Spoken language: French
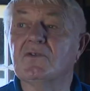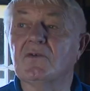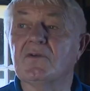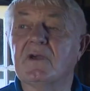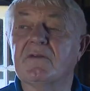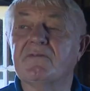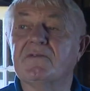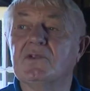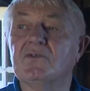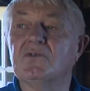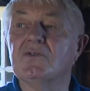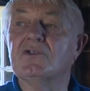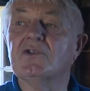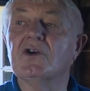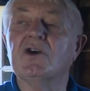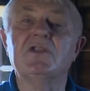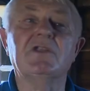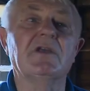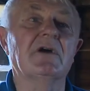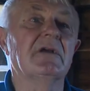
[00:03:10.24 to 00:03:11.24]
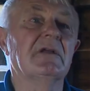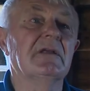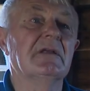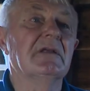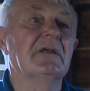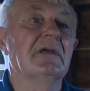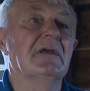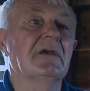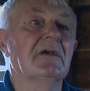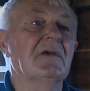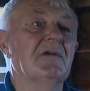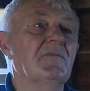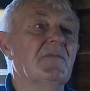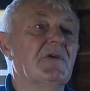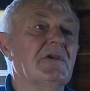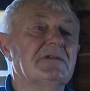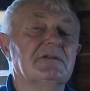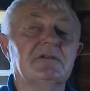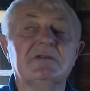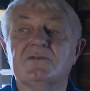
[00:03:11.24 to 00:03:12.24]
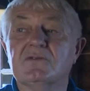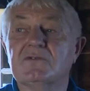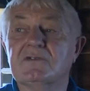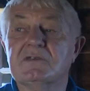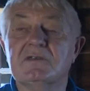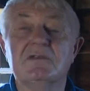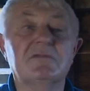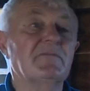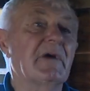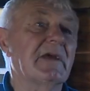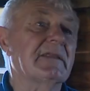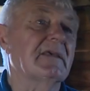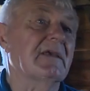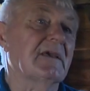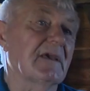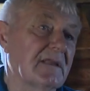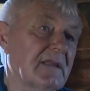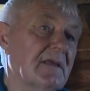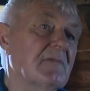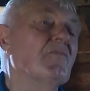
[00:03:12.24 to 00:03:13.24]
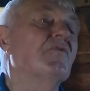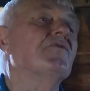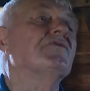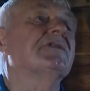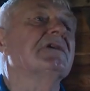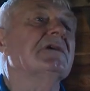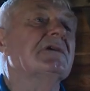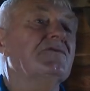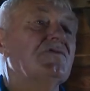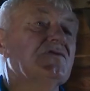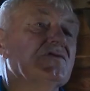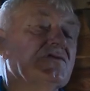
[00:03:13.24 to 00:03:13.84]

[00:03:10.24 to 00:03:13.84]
donc elle fait deux tonnes. Mais ici, c'est aussi une partie qui a été montée du